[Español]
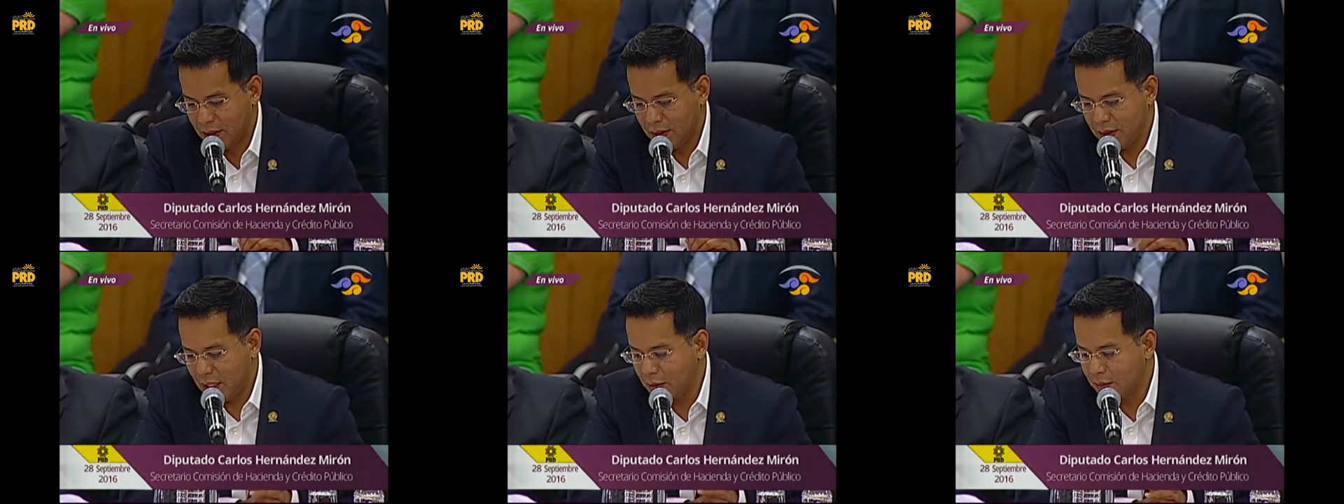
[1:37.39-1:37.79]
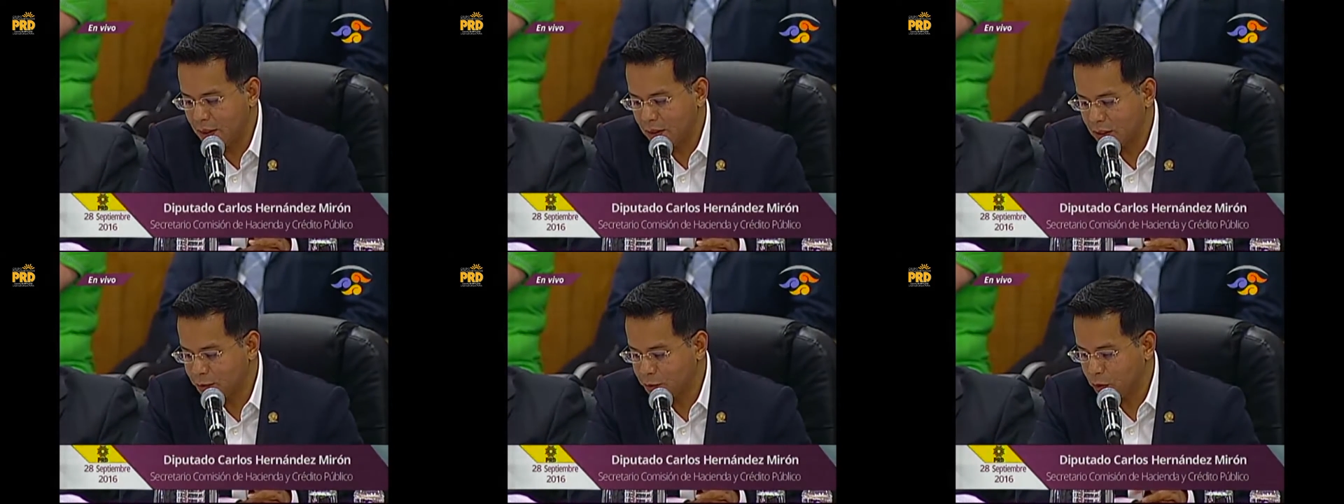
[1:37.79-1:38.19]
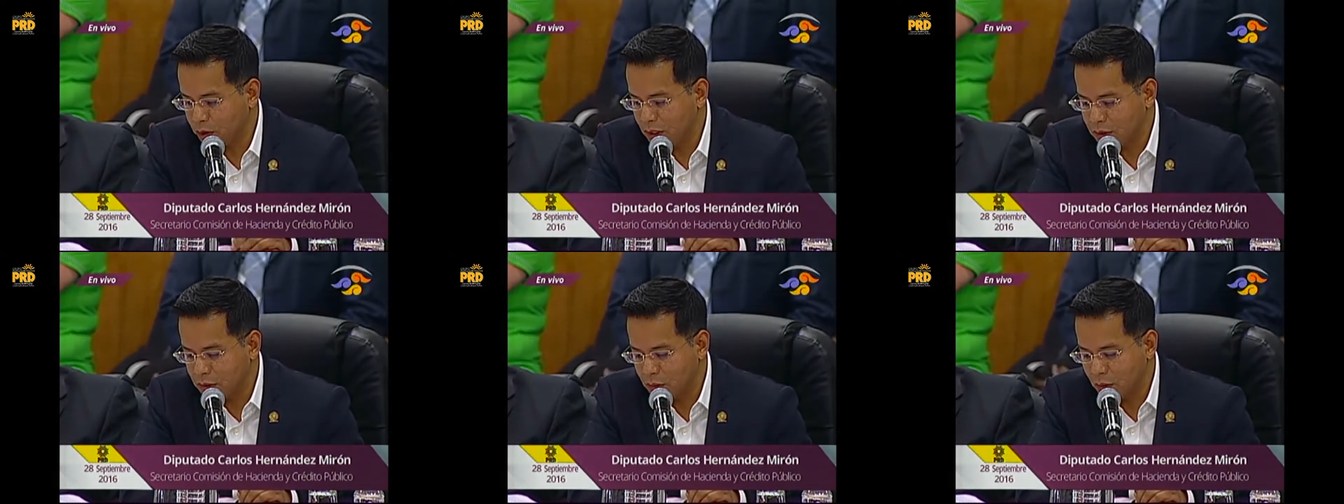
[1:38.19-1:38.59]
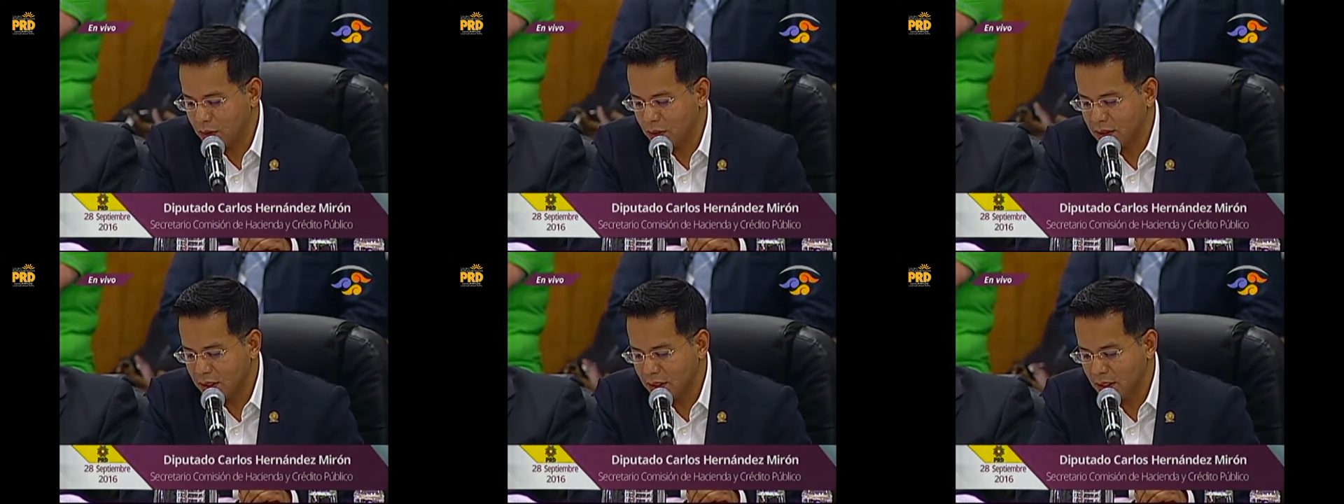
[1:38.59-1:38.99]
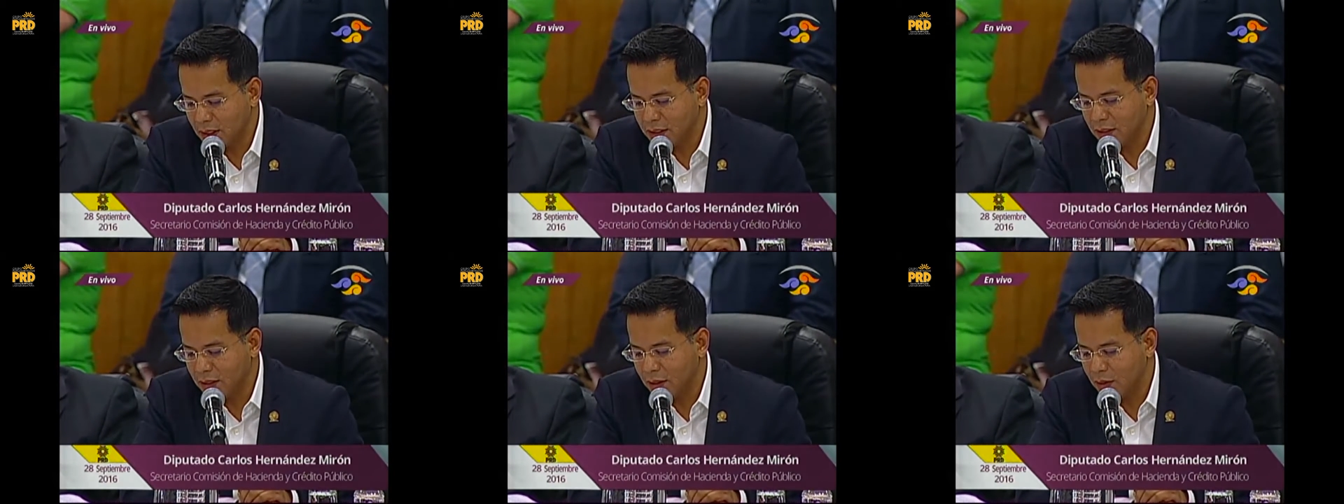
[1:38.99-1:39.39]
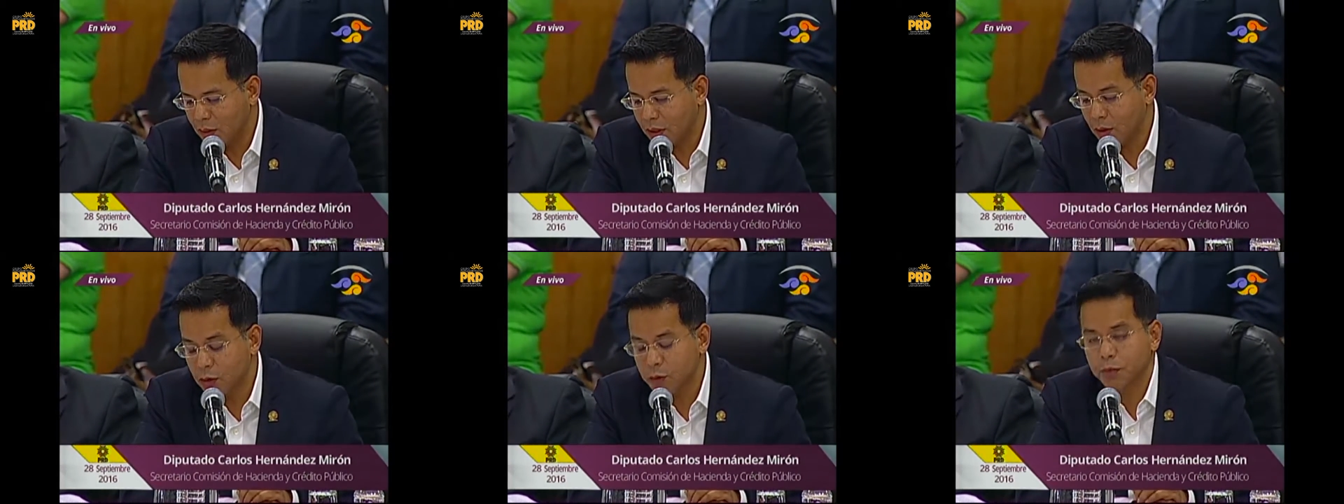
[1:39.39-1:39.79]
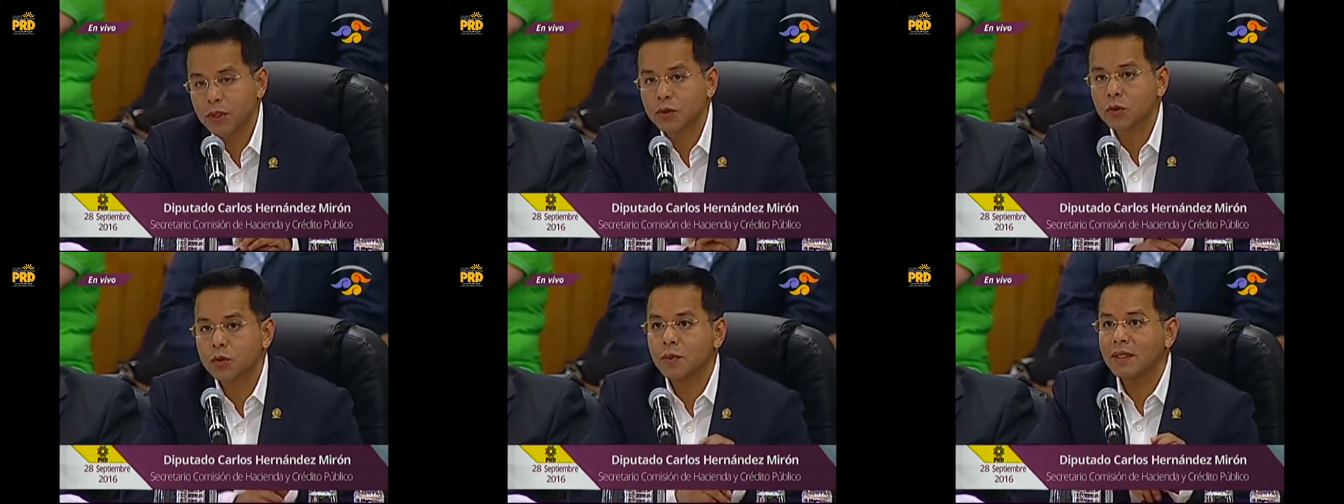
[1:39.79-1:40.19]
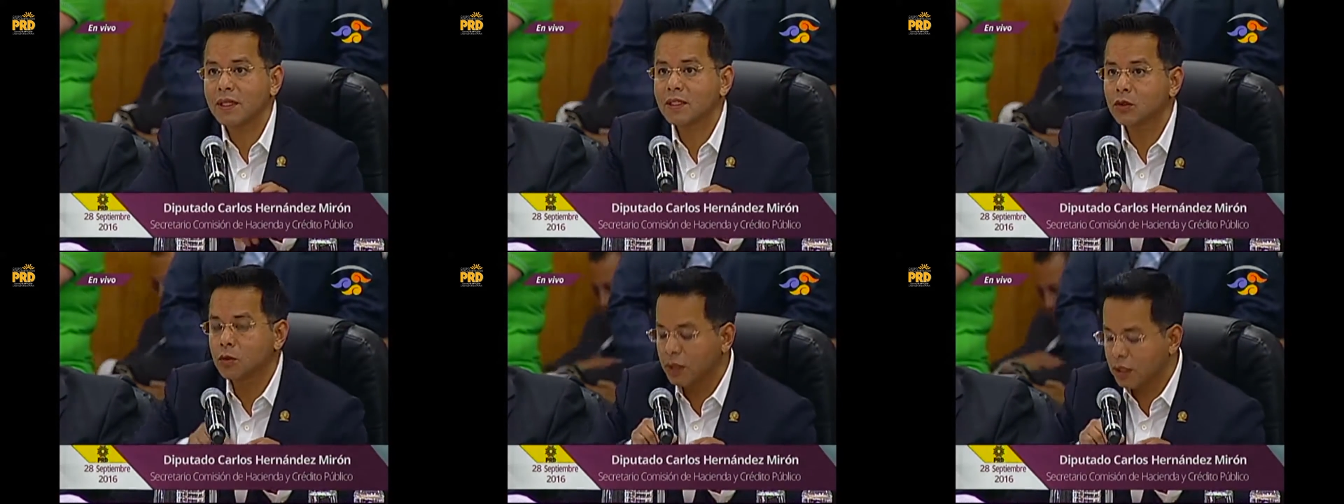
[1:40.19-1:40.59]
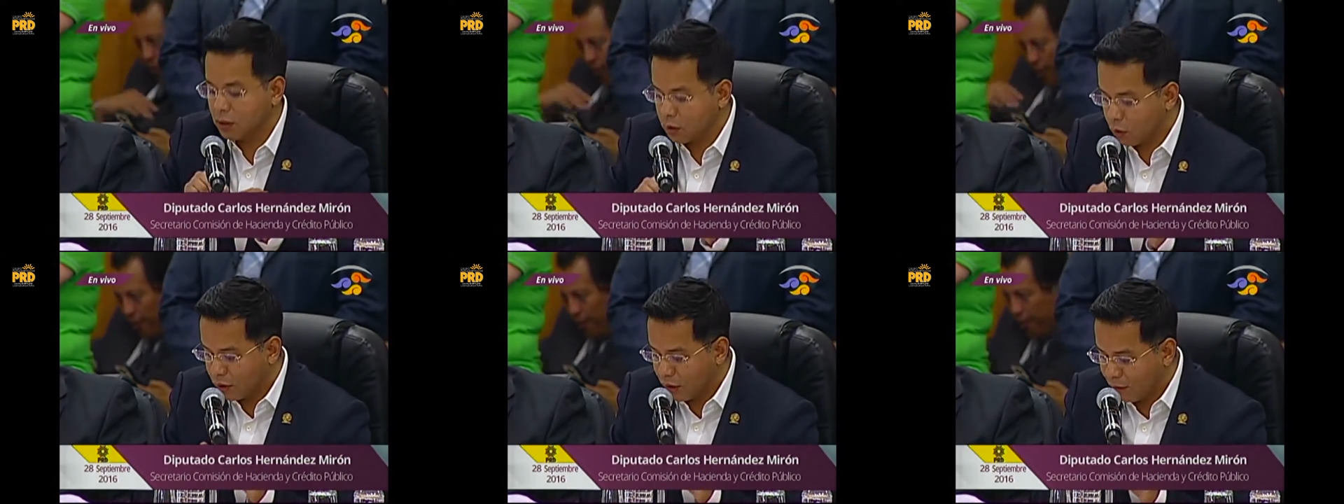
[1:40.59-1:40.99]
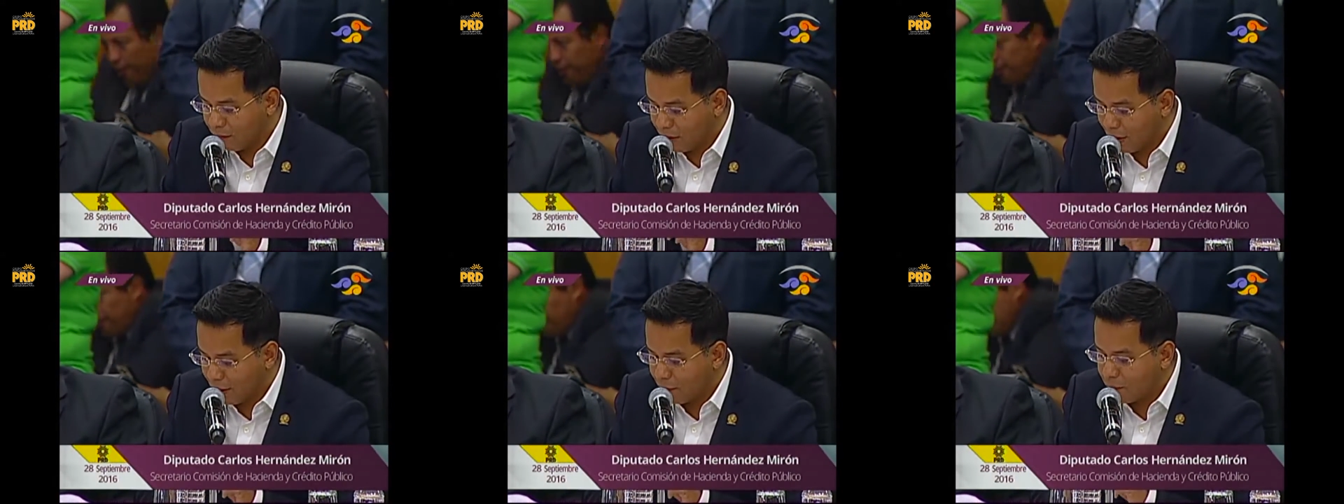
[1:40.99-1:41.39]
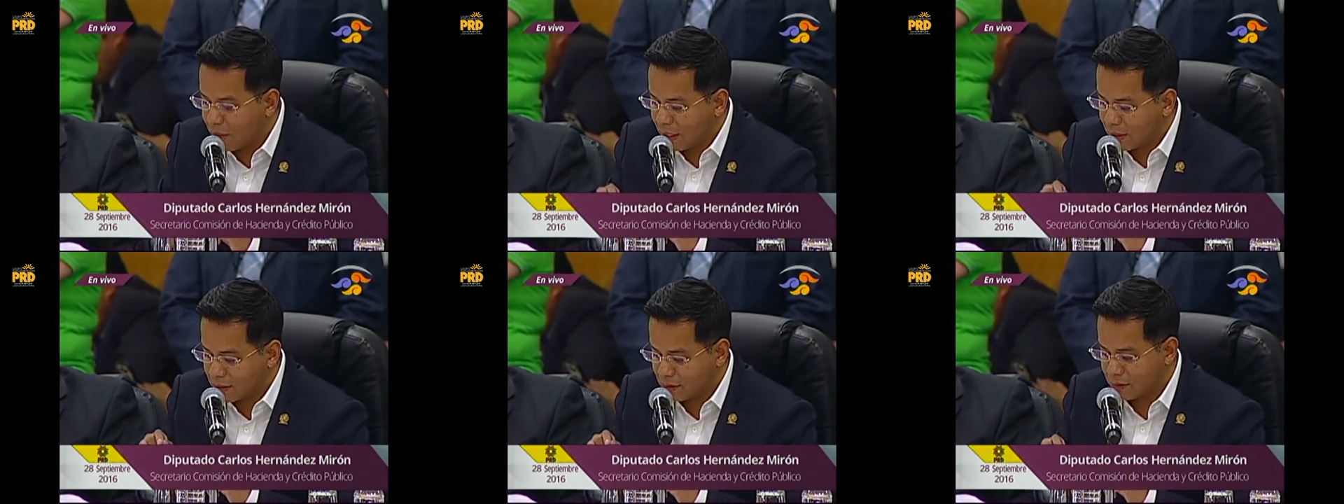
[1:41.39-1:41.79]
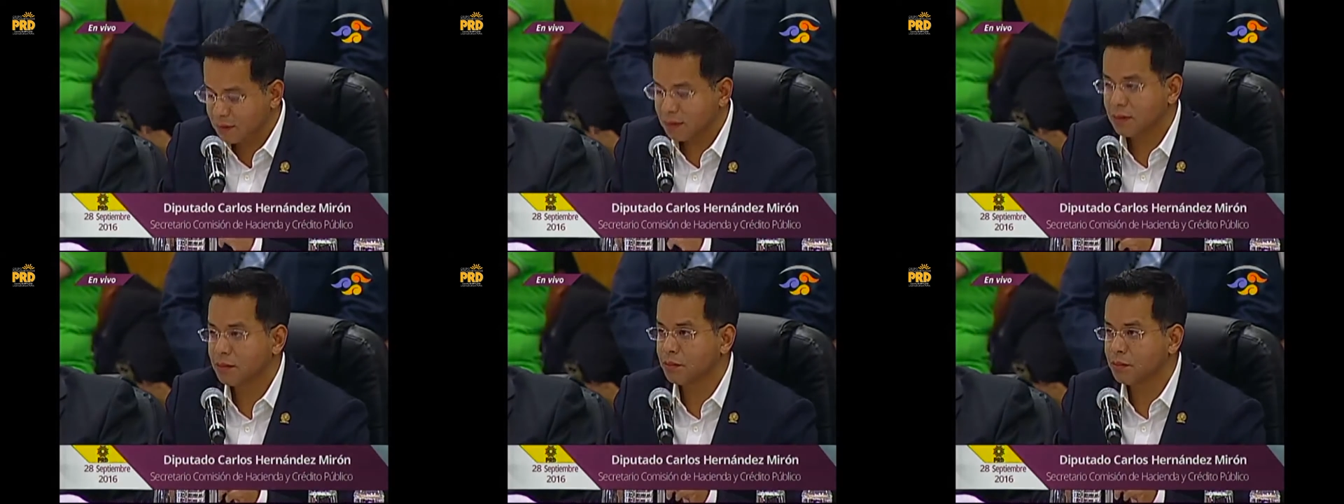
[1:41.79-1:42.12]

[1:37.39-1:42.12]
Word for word: Ya hay varias proyecciones en el sentido que los precios van a subir todavía más,